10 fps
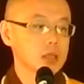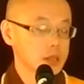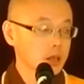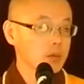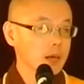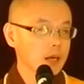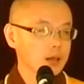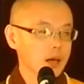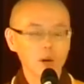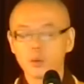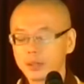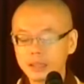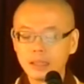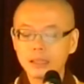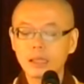知道吗？好，我
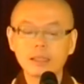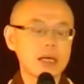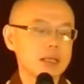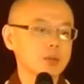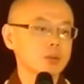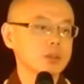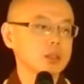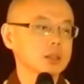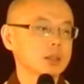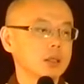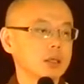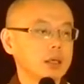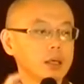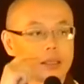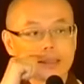现在想讲一个故事，
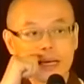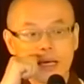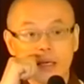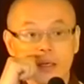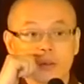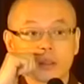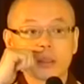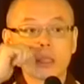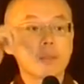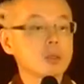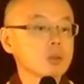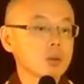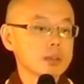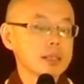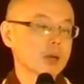在六字大明咒
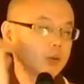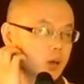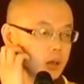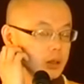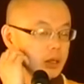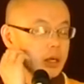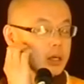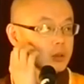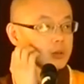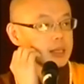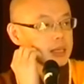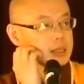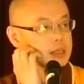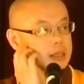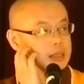我讲过。从前
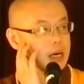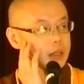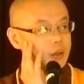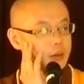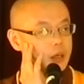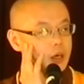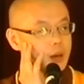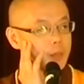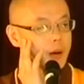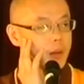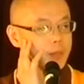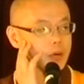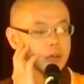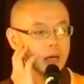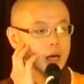西藏有一个帕
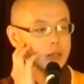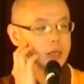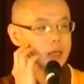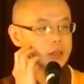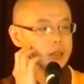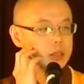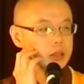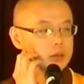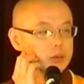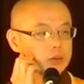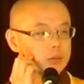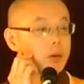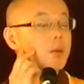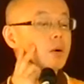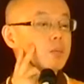崩卡禅师，
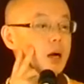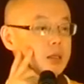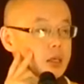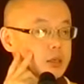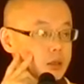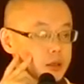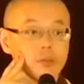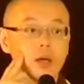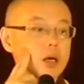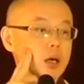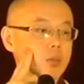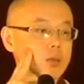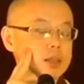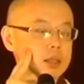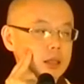帕崩卡禅师是非常了
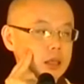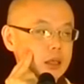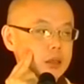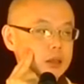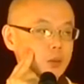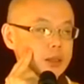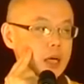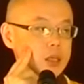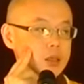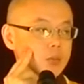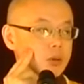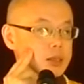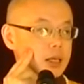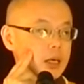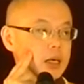不起的，伟大的仁波
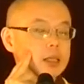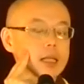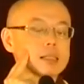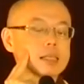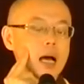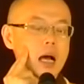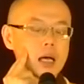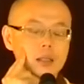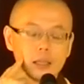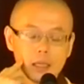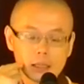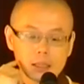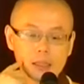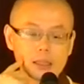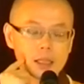切，他讲
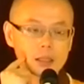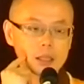西藏